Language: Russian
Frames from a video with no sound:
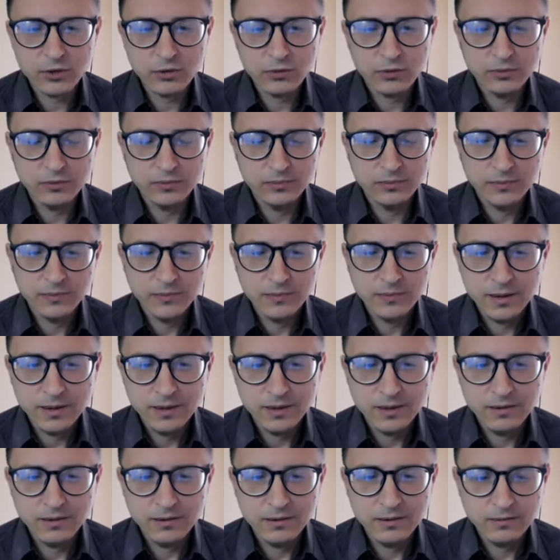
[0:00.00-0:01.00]
вашу,
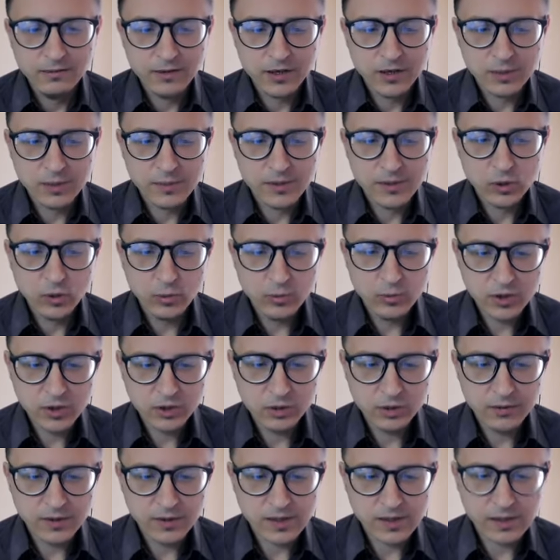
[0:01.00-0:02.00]
э, в вашем
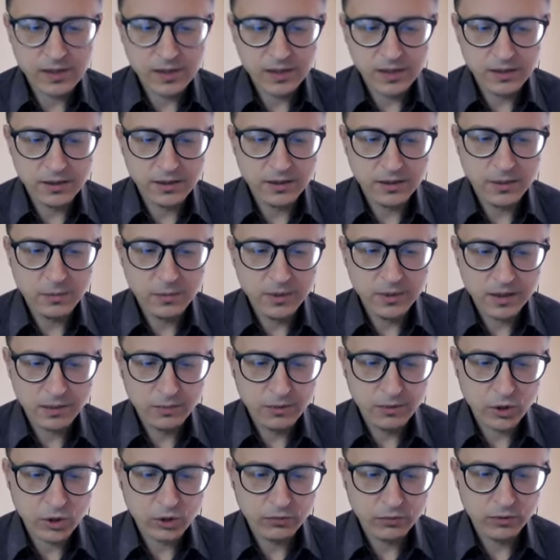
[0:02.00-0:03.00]
сообществе. У вас, кстати, для
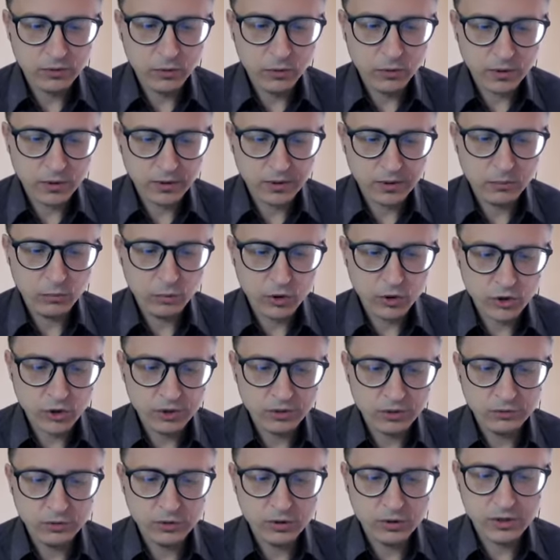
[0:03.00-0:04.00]
небольшого города
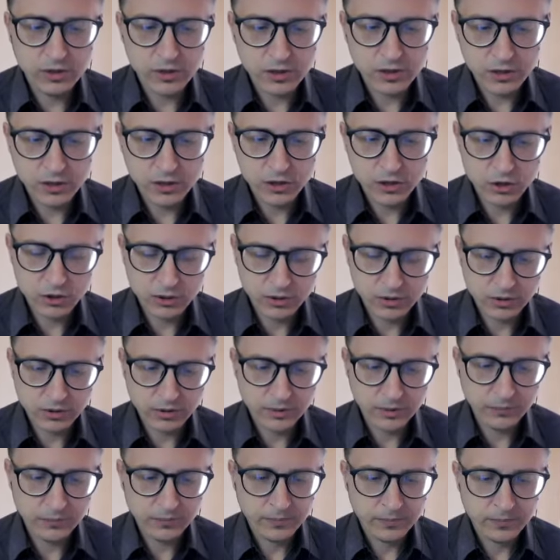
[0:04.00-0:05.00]
больше двух тысяч
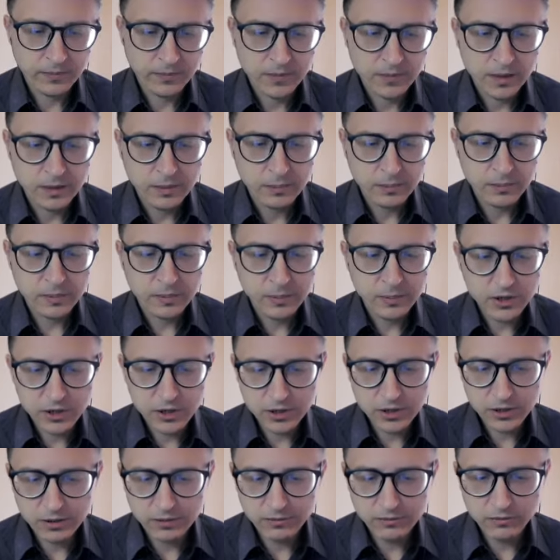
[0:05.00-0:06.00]
э,
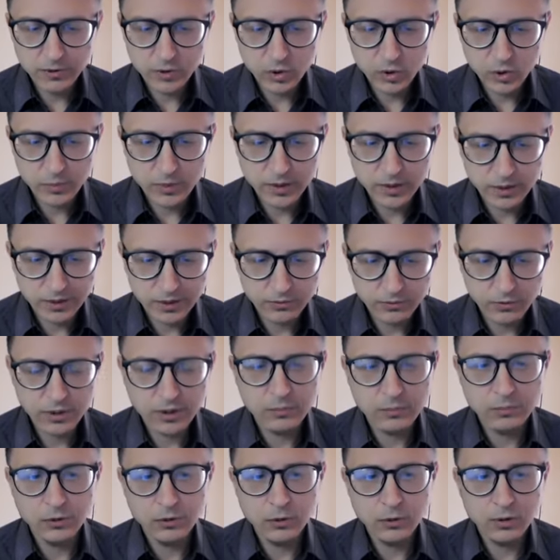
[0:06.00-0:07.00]
подписчиков в группе, это
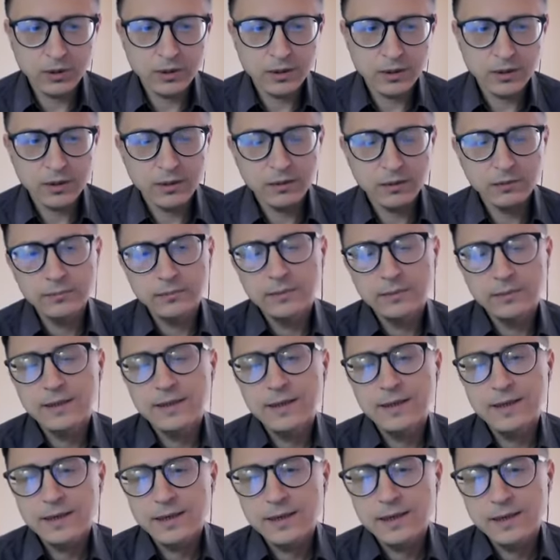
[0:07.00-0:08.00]
довольно много, да.
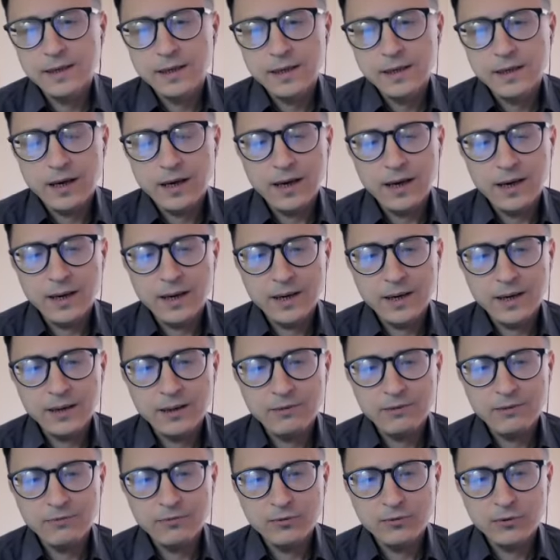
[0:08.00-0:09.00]

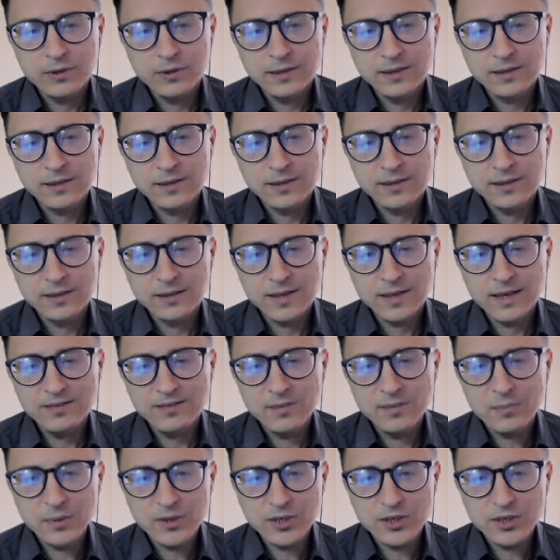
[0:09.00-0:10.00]
А вот э,
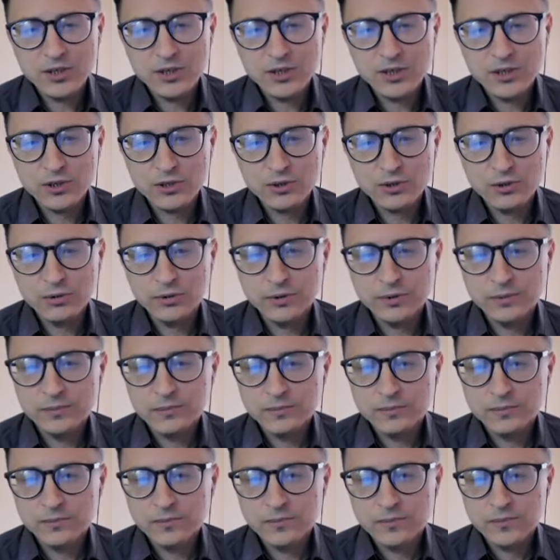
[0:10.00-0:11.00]
как вы пишете, что
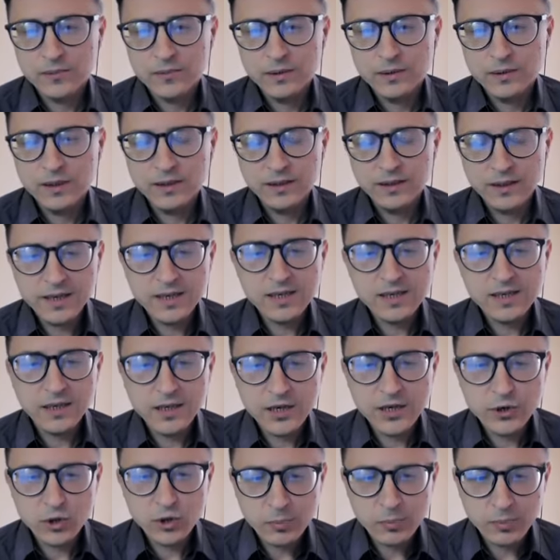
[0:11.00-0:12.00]
никогда не
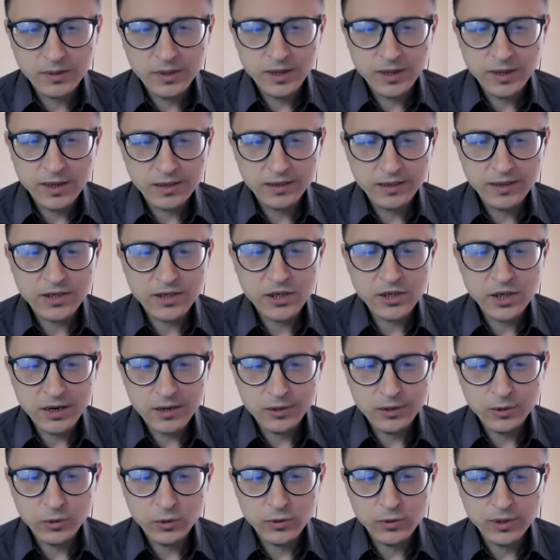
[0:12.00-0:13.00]
знаешь, что подарить
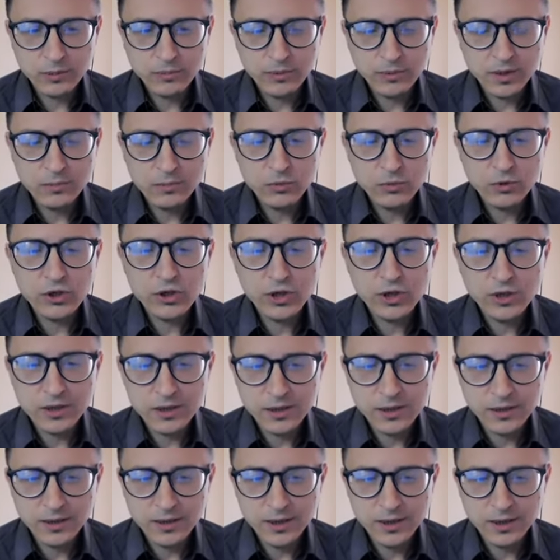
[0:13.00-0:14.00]
начальнику там, или
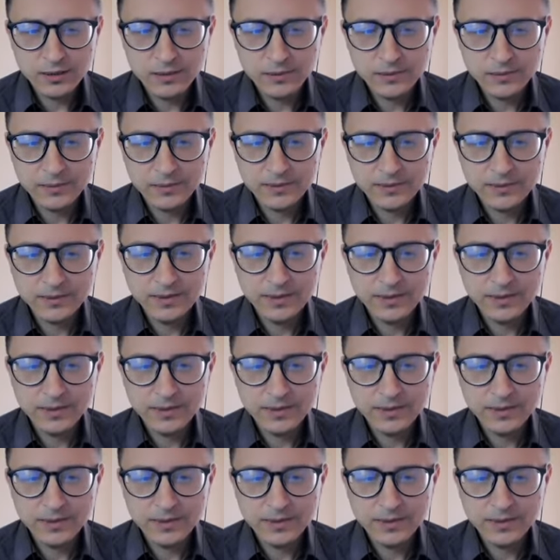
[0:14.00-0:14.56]
мужчине, да,